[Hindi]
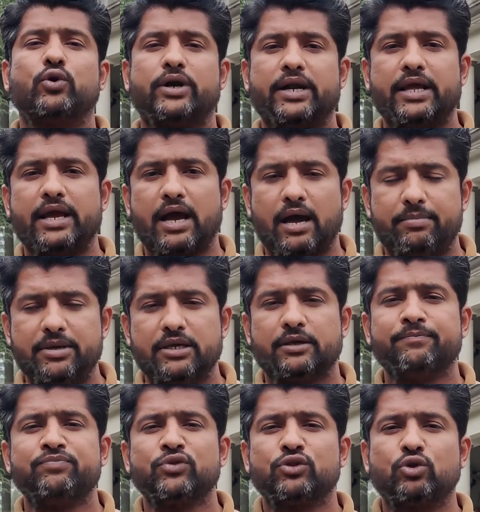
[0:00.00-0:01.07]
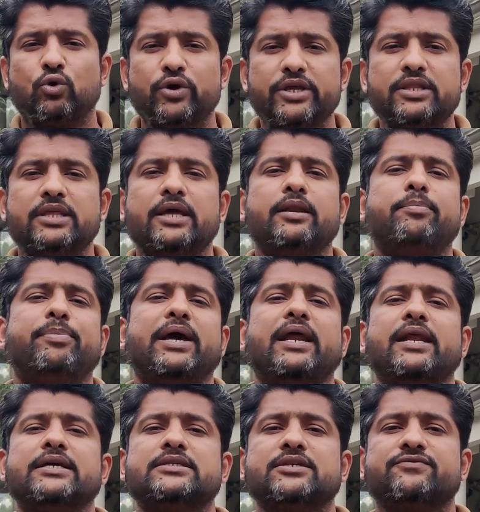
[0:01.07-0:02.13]
कोर्ट ने अभी थोड़ी देर
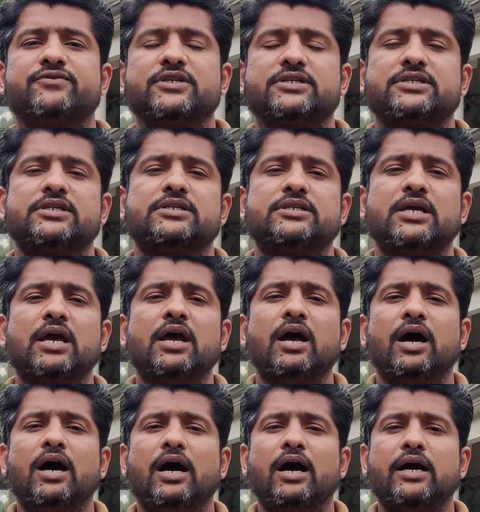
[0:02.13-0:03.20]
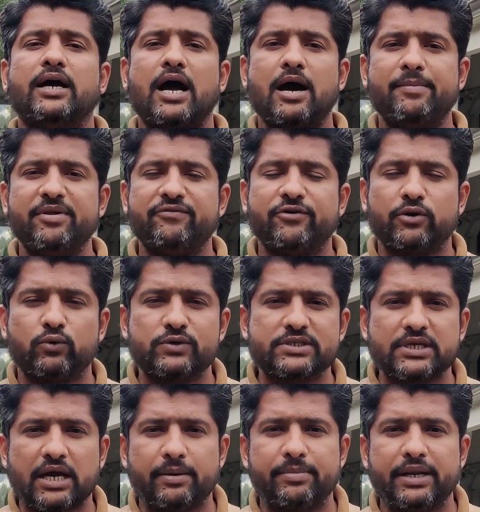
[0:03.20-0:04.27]
पहले चीफ जस्टिस आमिर फारूक
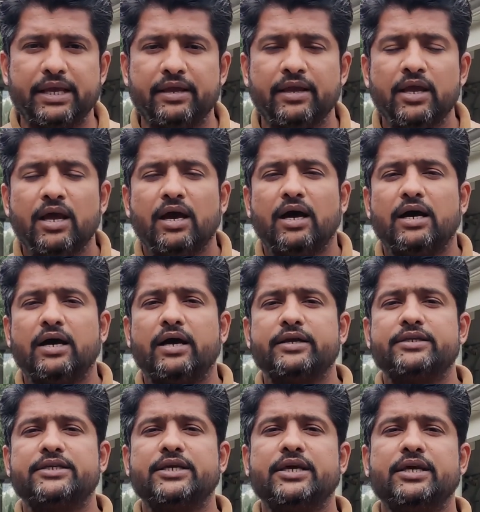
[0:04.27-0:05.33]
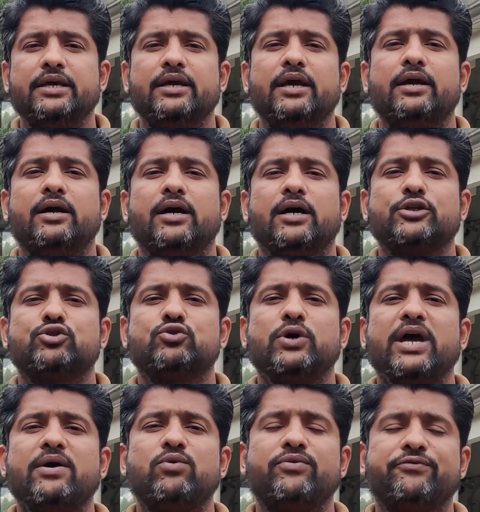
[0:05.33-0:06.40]
साहब ने आ, ये जो
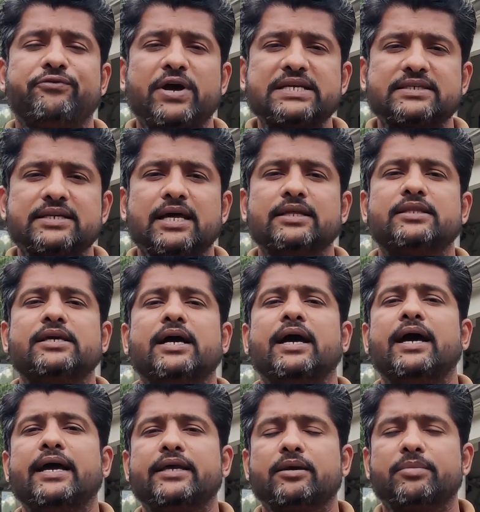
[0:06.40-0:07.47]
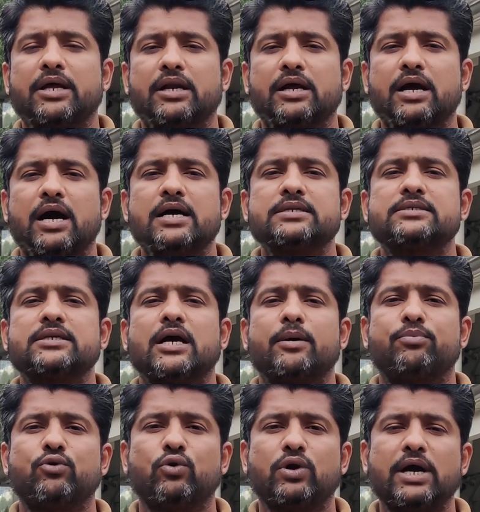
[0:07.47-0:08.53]
है वो फैसला दिया है कि इमरान खान
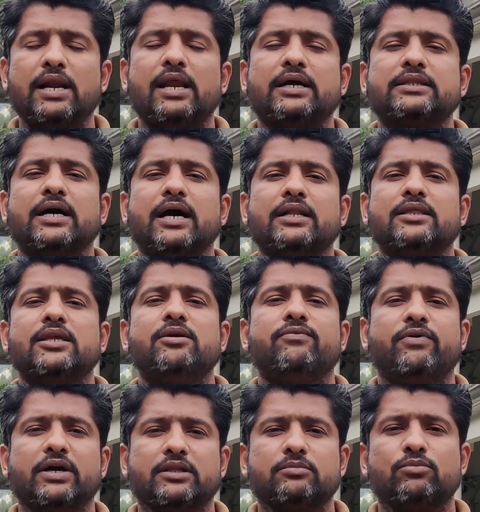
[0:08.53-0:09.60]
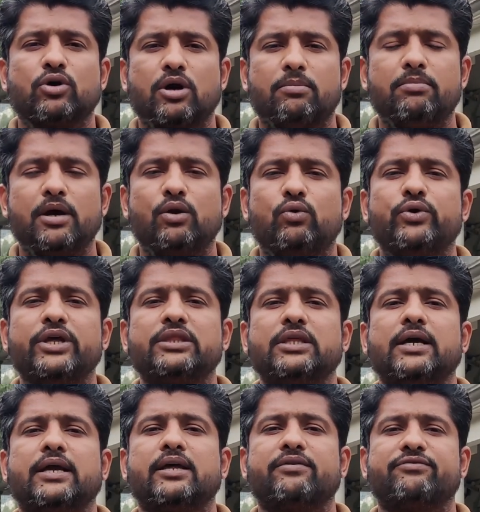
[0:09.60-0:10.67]
साहब को कल अदालती वक्त मुकम्मल होने
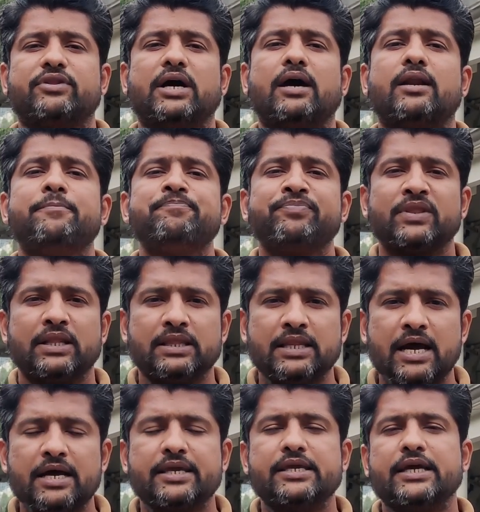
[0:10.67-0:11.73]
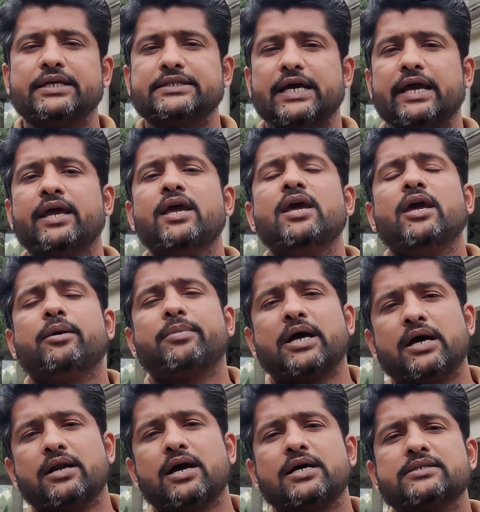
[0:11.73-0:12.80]
तक गिरफ्तार ना किया जाए
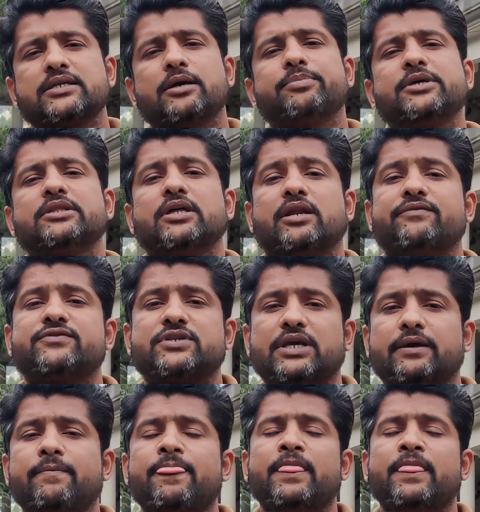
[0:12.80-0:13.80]
इमरान खान साहब की तरफ से